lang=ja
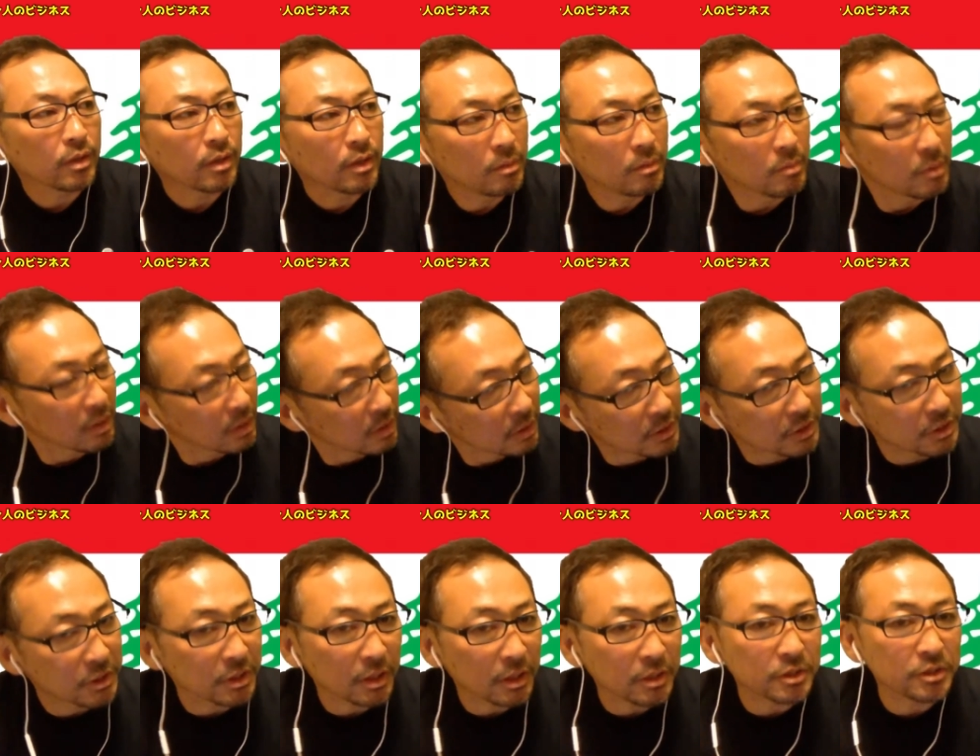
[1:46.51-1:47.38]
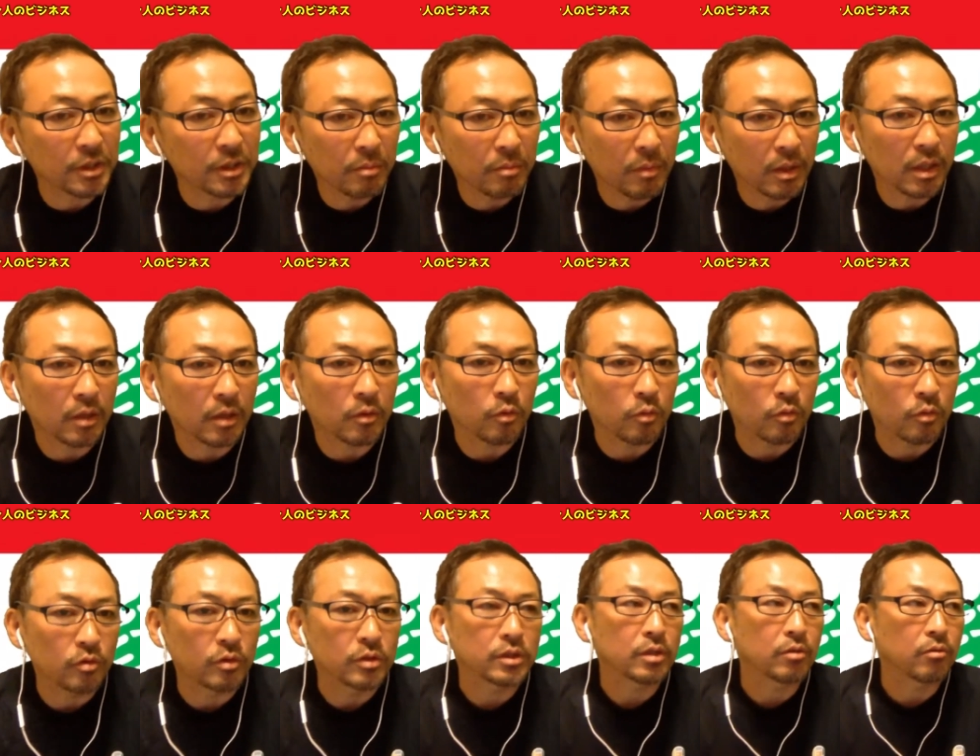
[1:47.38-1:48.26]
今からなな、はちねんまえだと思
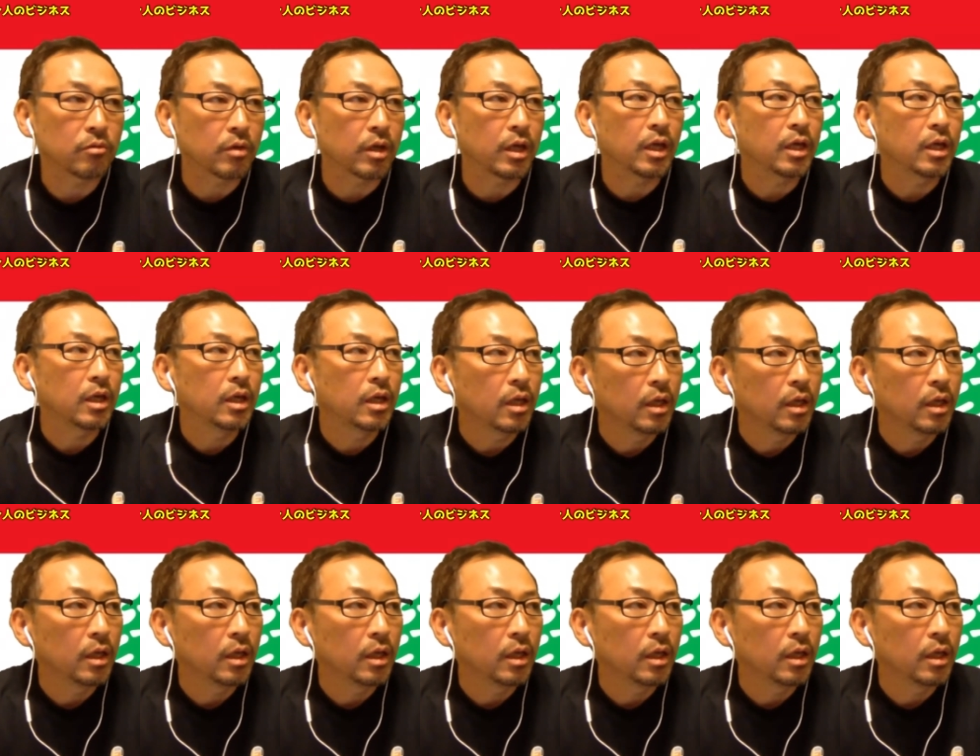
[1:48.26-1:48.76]
うんですけどね。